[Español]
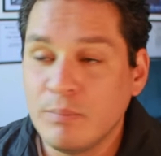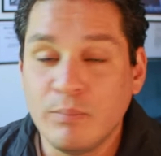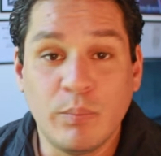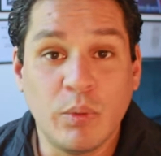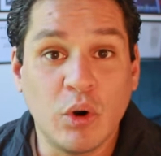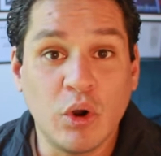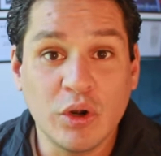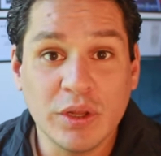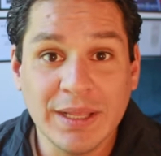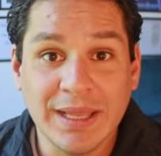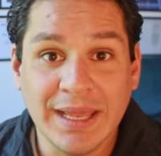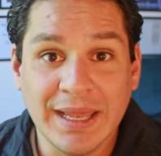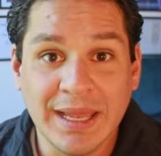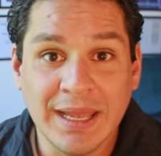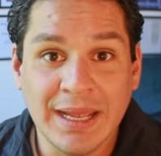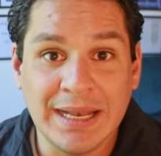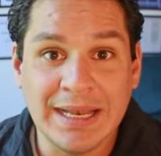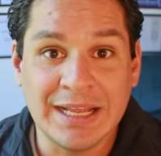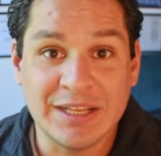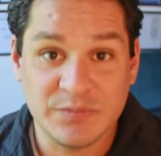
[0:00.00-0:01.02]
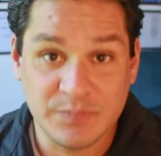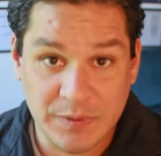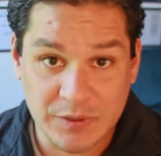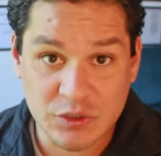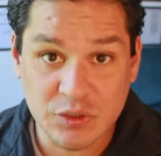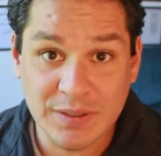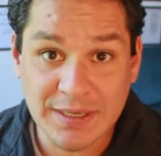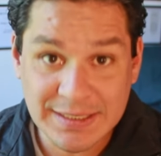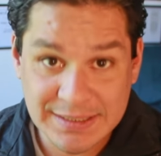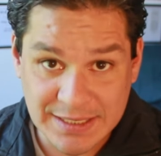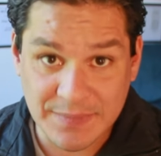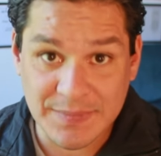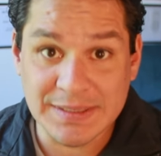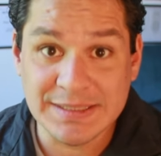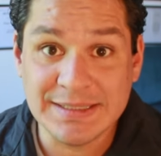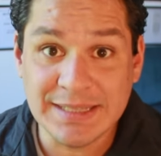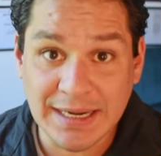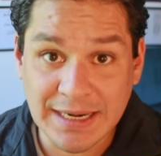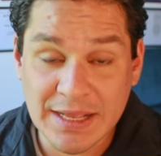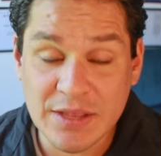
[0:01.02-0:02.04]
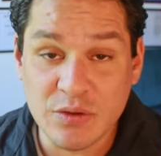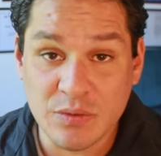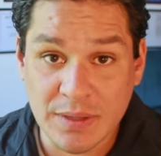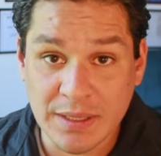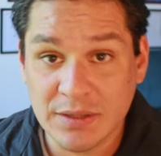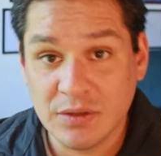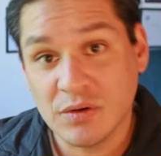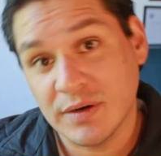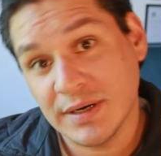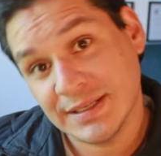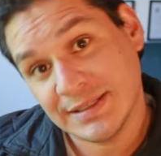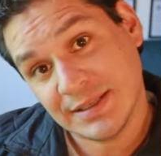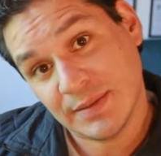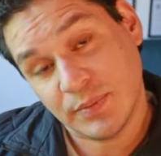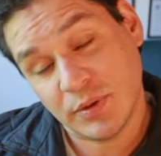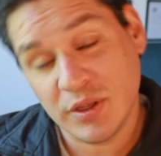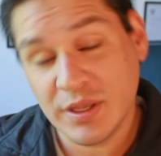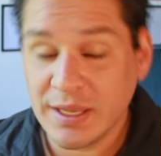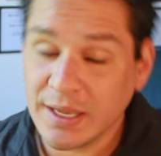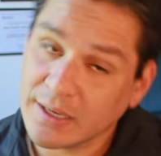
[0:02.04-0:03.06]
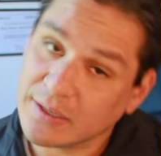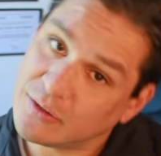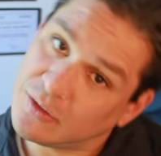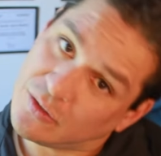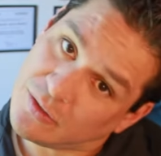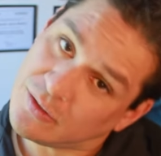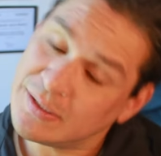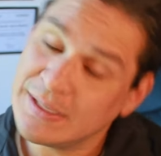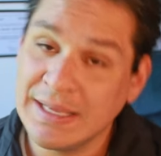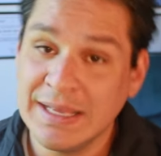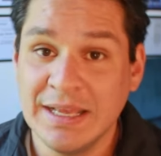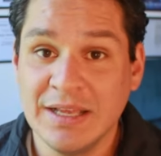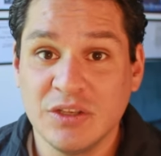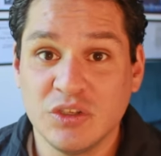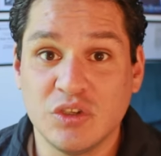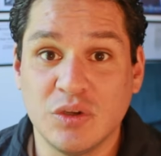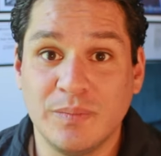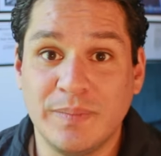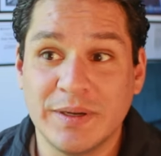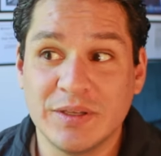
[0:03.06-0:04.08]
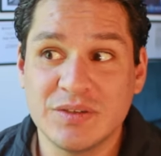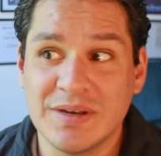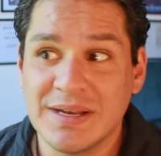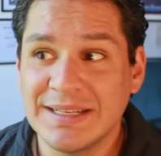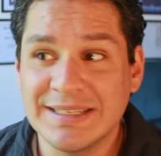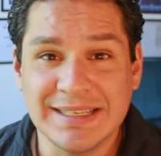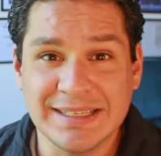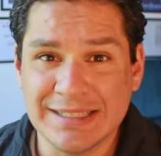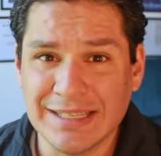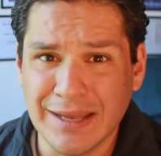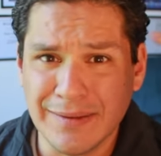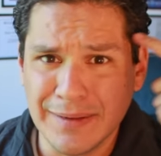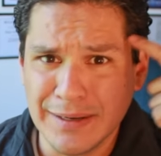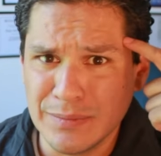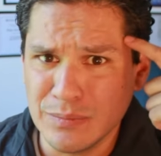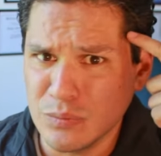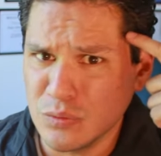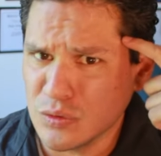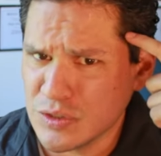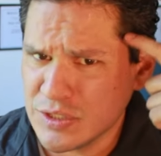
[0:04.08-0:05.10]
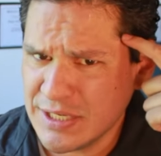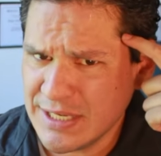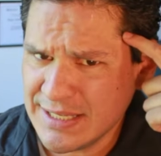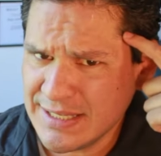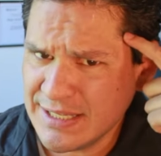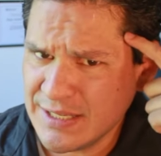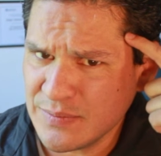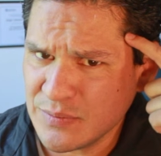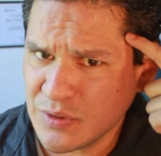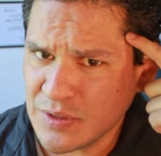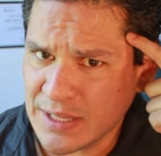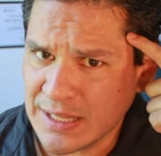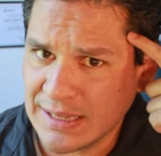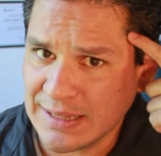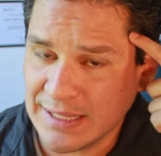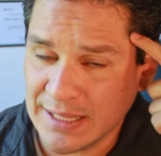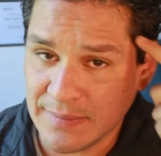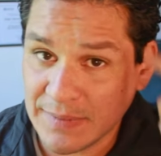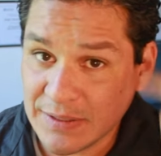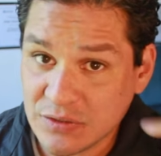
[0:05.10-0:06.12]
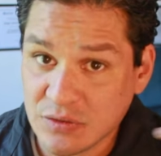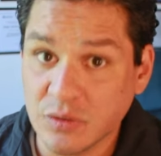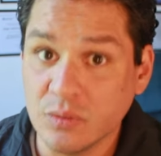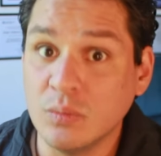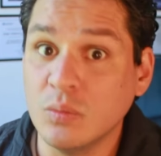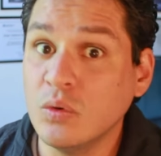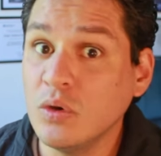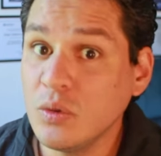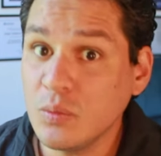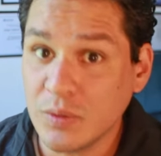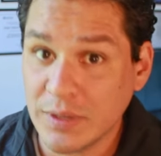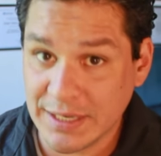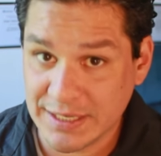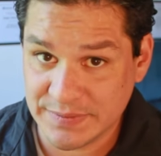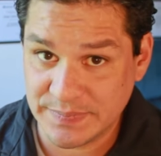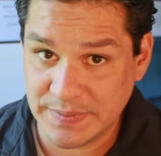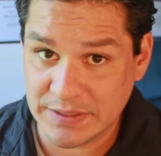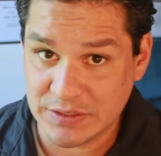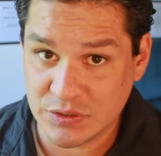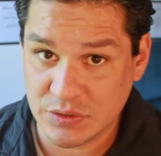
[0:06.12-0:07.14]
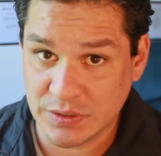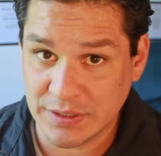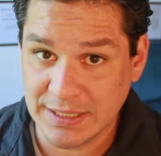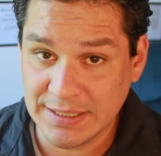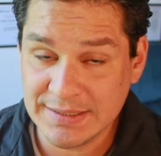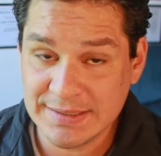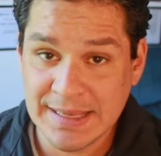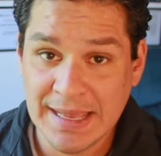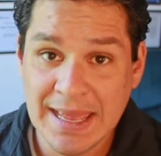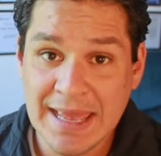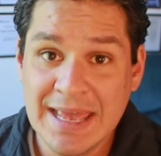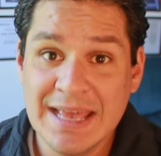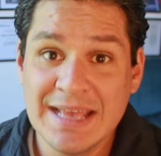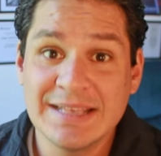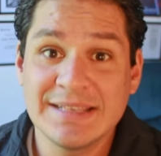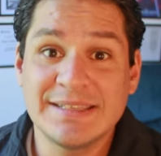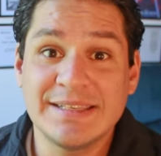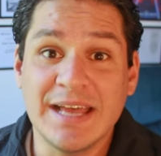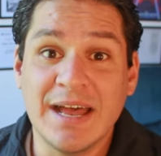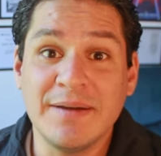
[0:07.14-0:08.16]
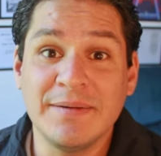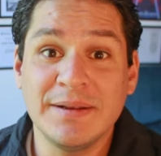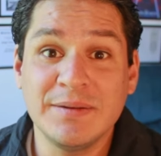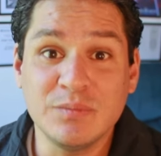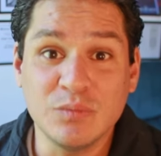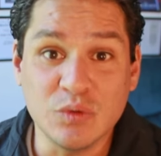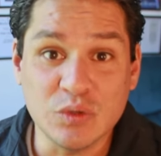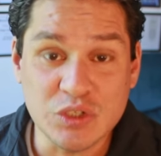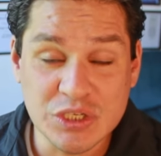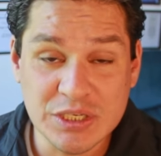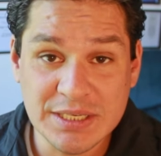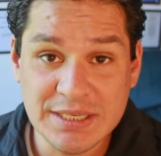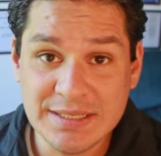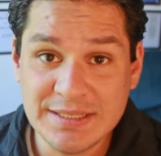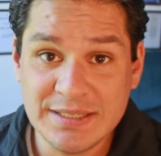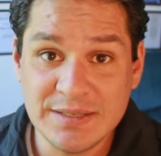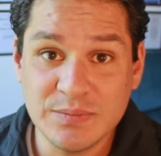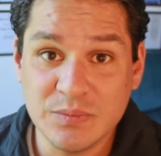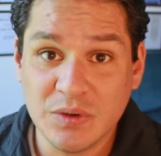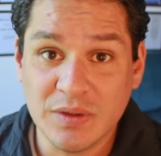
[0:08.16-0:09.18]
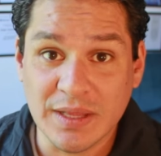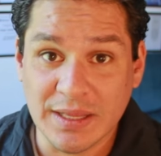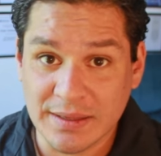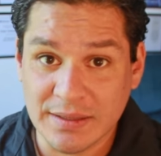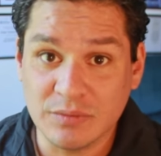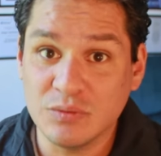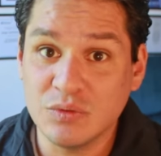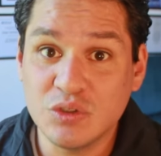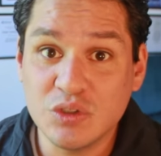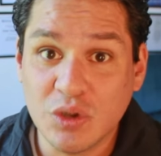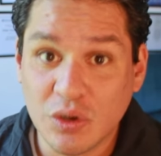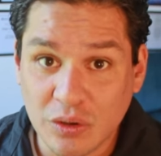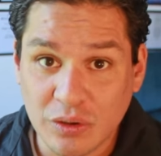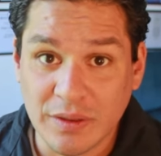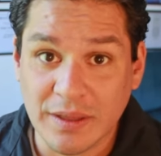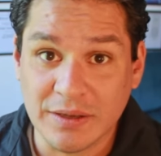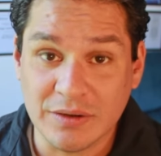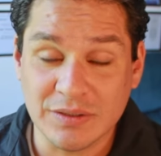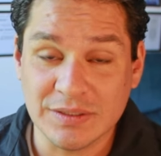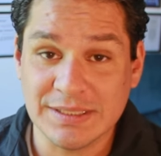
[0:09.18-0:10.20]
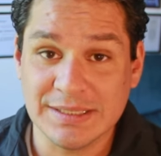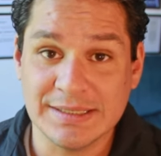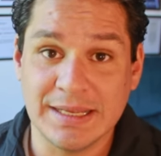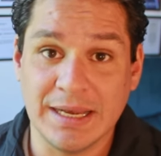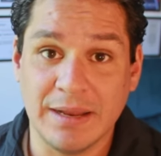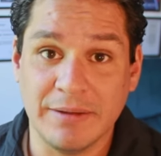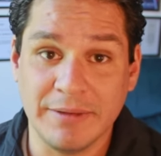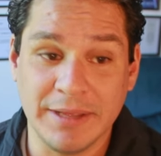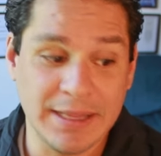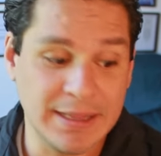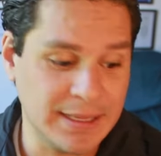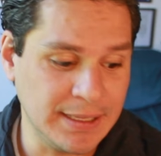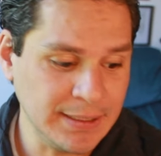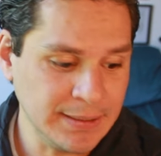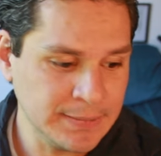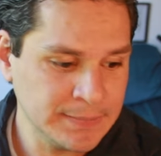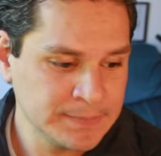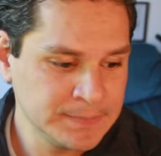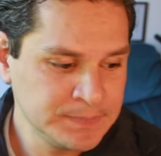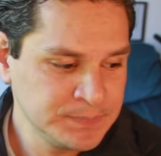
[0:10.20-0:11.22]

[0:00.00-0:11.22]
porque las personas que me están ayudando con este proyecto son personas que saben muchísimo del tema, son muy buenas personas, saben muchísimo de, un chorro de cosas de la vida.